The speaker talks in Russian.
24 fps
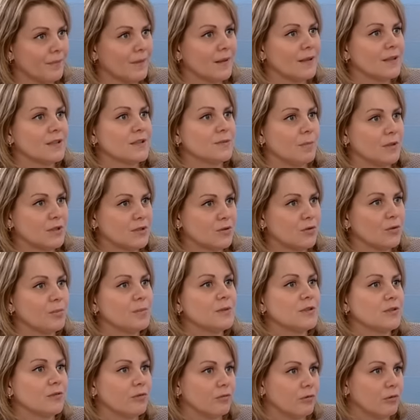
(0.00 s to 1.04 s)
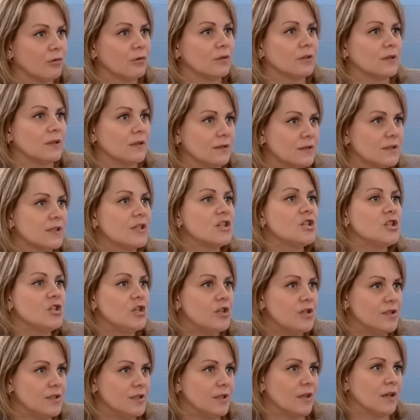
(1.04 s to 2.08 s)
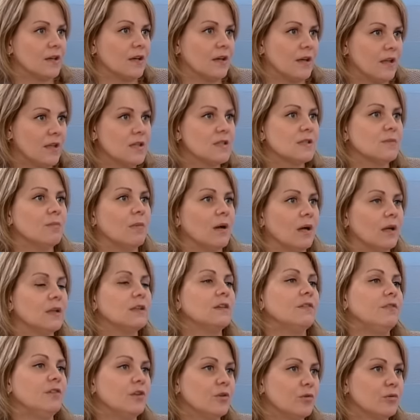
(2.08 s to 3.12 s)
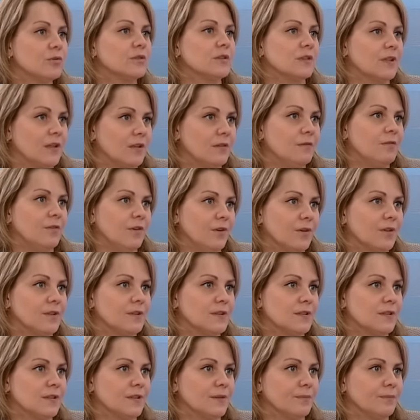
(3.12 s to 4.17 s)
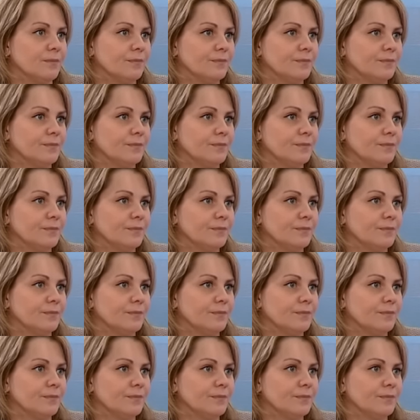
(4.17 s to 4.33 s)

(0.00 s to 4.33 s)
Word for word: способствуют защите организма от вирусной инфекции.